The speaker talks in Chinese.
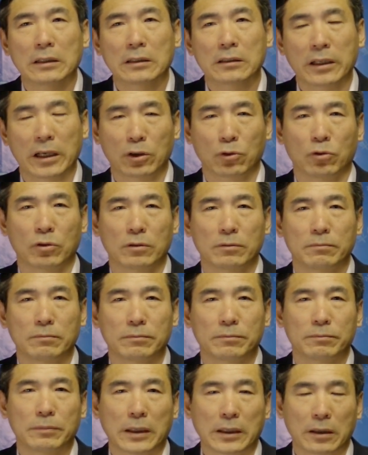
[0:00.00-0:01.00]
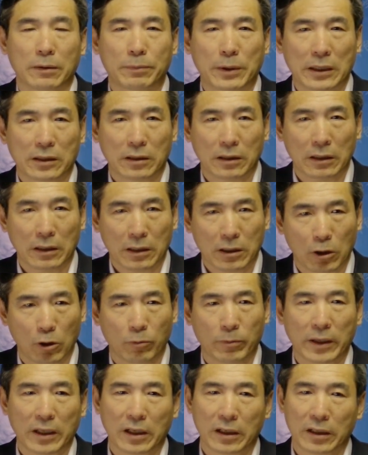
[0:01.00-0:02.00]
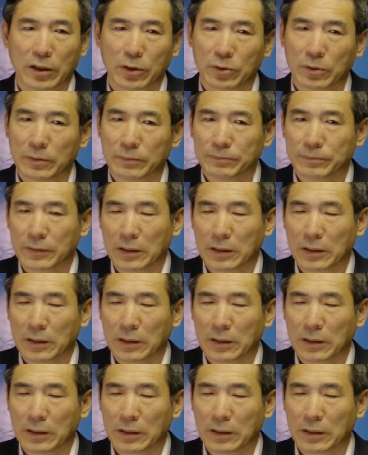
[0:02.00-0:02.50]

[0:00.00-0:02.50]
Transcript: 内容，把它变成了告密的内容。